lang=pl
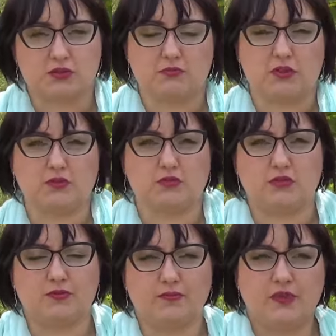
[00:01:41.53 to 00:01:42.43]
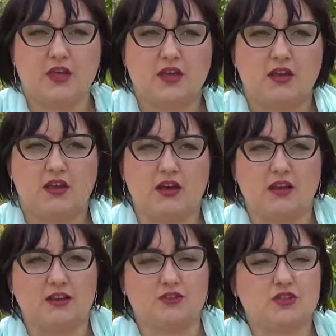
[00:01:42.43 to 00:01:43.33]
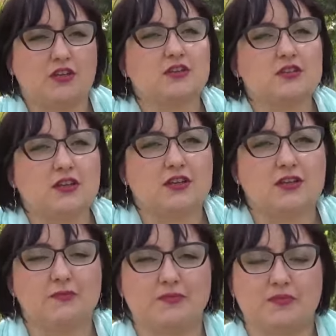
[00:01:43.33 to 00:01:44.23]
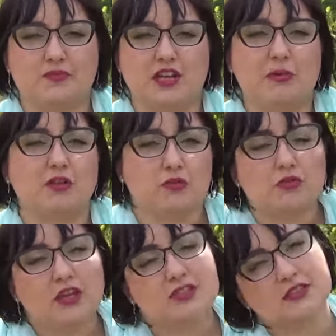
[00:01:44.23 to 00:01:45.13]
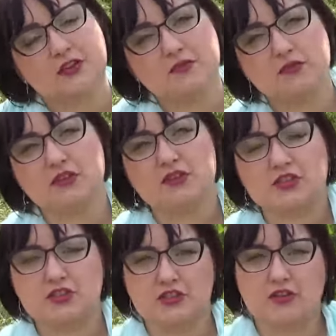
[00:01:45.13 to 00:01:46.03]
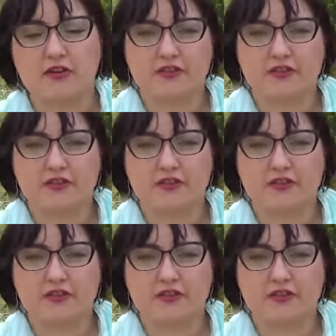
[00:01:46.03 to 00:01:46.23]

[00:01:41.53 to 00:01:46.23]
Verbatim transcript: przed maturą ale czy jedynie mm, dramaturgia stanowiła treść jego